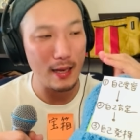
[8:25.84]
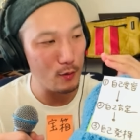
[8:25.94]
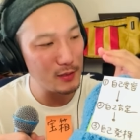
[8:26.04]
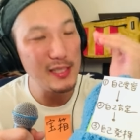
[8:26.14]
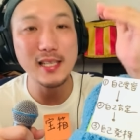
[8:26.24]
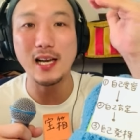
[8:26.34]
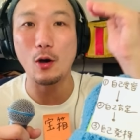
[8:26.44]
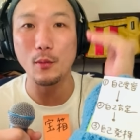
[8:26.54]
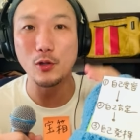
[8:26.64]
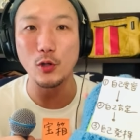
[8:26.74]
進化を
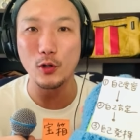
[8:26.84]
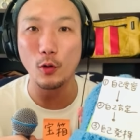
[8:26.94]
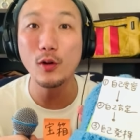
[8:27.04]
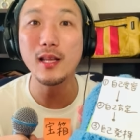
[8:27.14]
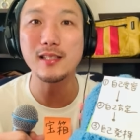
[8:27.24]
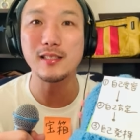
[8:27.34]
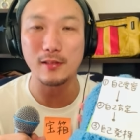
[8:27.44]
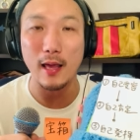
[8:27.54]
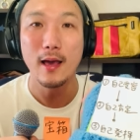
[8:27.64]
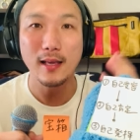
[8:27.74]
見るということ、これ大事です
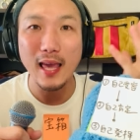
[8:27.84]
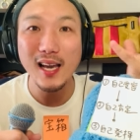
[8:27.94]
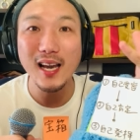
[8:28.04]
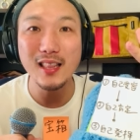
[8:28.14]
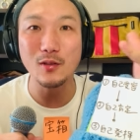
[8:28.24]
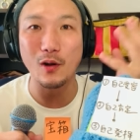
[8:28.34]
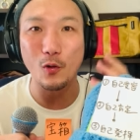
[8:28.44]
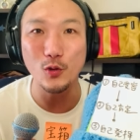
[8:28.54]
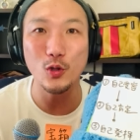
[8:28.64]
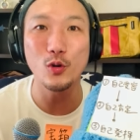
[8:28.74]
ね。結果っていうのは
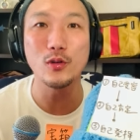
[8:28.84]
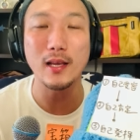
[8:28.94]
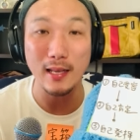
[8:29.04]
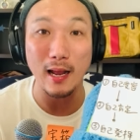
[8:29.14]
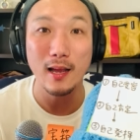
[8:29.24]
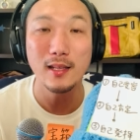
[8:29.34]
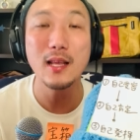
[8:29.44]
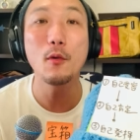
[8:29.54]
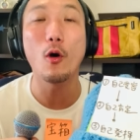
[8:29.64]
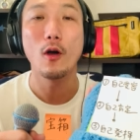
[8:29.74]
コントロールできない。で
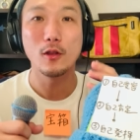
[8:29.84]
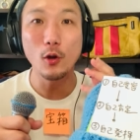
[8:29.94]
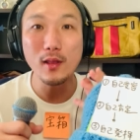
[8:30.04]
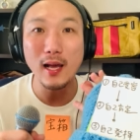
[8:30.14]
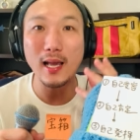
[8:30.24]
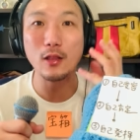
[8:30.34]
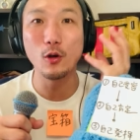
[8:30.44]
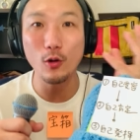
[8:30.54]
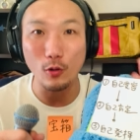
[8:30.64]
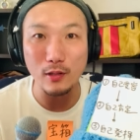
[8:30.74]
もどれだけ
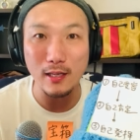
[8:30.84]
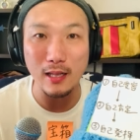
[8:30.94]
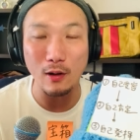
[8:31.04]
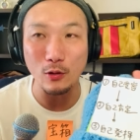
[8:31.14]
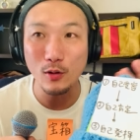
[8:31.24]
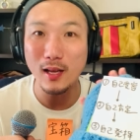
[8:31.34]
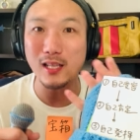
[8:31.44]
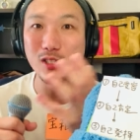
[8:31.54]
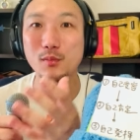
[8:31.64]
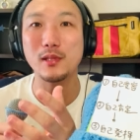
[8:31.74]
努力できたのか、どれだけ
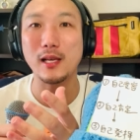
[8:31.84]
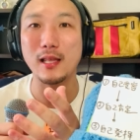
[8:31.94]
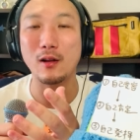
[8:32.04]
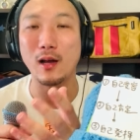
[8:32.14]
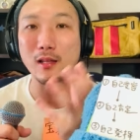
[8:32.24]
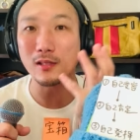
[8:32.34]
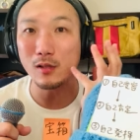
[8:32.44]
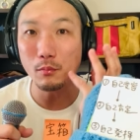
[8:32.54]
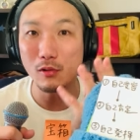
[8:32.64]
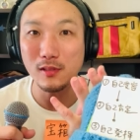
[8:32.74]
準備できたのかって、そ
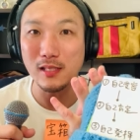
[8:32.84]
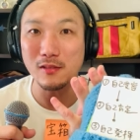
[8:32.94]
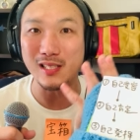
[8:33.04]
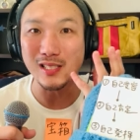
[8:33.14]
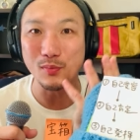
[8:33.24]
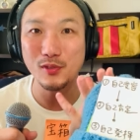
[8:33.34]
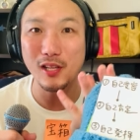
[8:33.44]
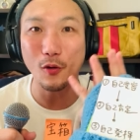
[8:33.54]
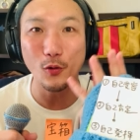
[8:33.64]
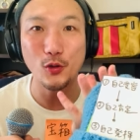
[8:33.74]
のプロセスは自分
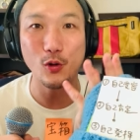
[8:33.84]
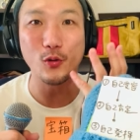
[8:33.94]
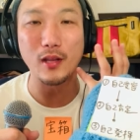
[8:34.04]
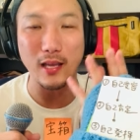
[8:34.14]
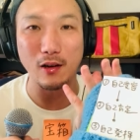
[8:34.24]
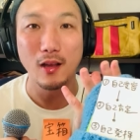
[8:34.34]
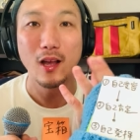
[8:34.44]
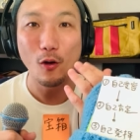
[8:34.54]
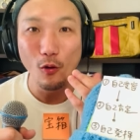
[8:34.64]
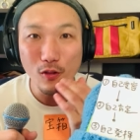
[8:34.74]
でコントロールできる。
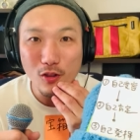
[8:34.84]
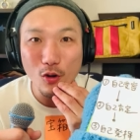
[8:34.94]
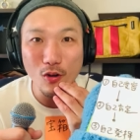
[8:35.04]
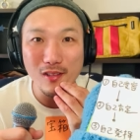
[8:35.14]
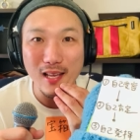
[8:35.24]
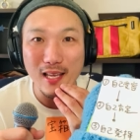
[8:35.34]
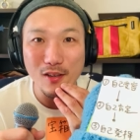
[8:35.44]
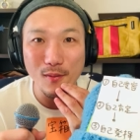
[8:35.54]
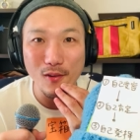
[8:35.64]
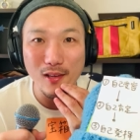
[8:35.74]
コントロールでき
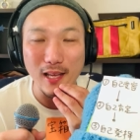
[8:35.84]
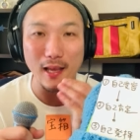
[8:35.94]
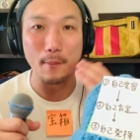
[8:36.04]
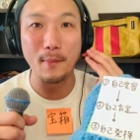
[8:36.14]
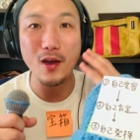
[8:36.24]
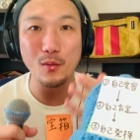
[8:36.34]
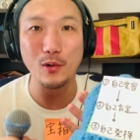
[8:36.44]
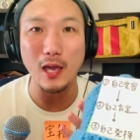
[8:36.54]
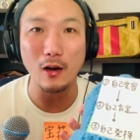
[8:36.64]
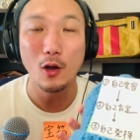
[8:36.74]
るものに目を向
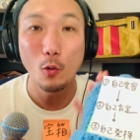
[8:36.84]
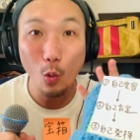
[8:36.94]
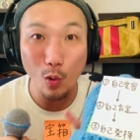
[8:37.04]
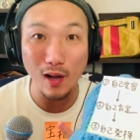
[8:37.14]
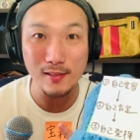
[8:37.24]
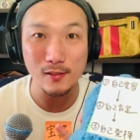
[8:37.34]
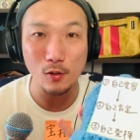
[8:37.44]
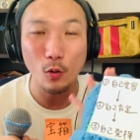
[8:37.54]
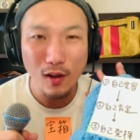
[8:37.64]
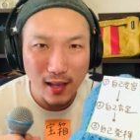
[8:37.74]
ける、フォーカスする、
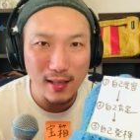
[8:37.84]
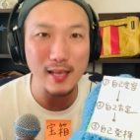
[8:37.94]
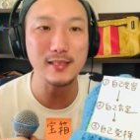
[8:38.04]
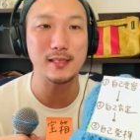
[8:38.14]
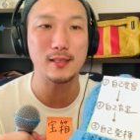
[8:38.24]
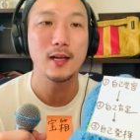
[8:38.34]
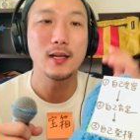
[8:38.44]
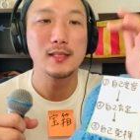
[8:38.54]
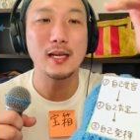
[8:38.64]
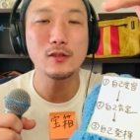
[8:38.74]
これが大事です。
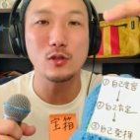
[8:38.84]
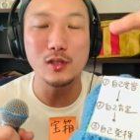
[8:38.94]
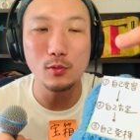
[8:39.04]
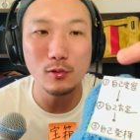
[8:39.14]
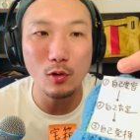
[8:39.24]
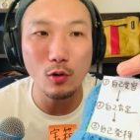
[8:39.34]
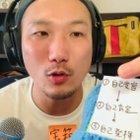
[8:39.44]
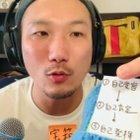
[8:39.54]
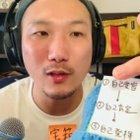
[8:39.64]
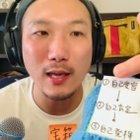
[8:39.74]
ちゃんと自分のこ
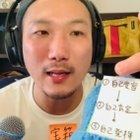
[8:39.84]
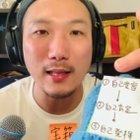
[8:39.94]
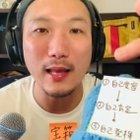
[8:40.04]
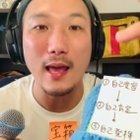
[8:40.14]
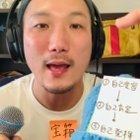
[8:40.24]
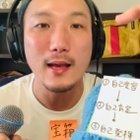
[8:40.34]
とを受け入れて